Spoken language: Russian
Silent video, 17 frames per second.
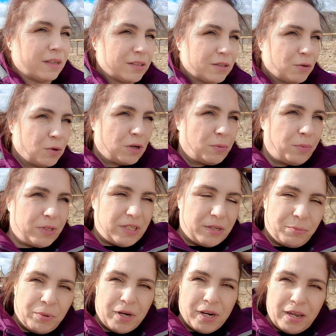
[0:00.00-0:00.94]
Скоро
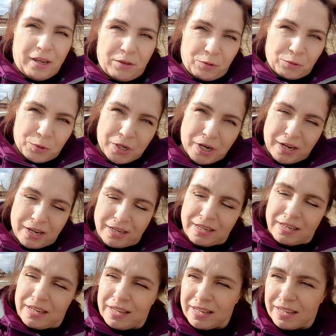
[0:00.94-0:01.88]
потеплеет уже.
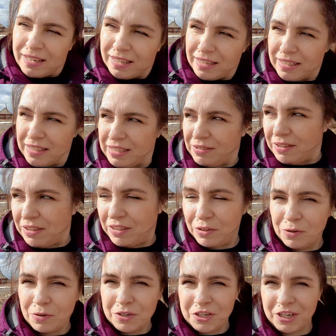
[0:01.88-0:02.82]

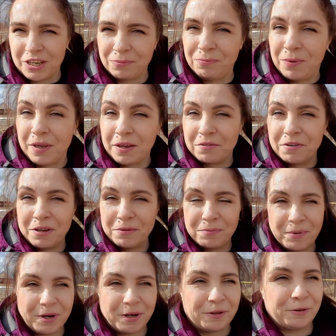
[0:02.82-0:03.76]
Цветочки
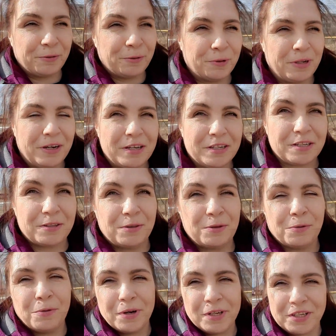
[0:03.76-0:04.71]
первые пойдут,
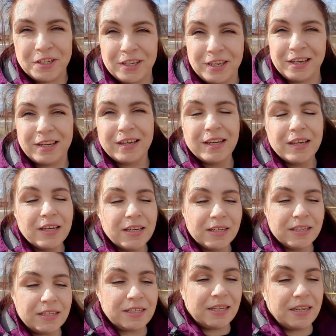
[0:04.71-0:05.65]
листочки.
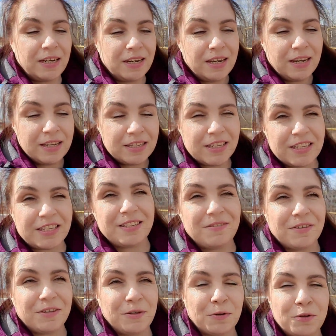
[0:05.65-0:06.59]
Сирень
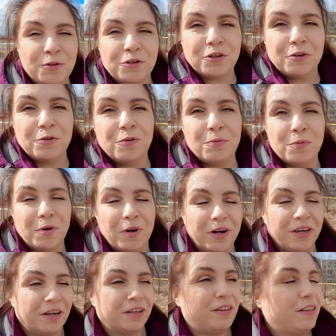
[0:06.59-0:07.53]
зацветет,
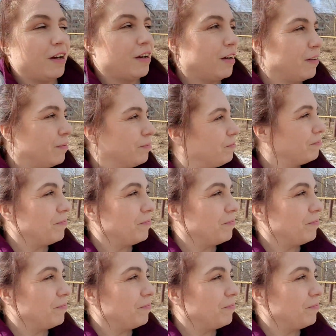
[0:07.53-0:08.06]
черемуха. Я так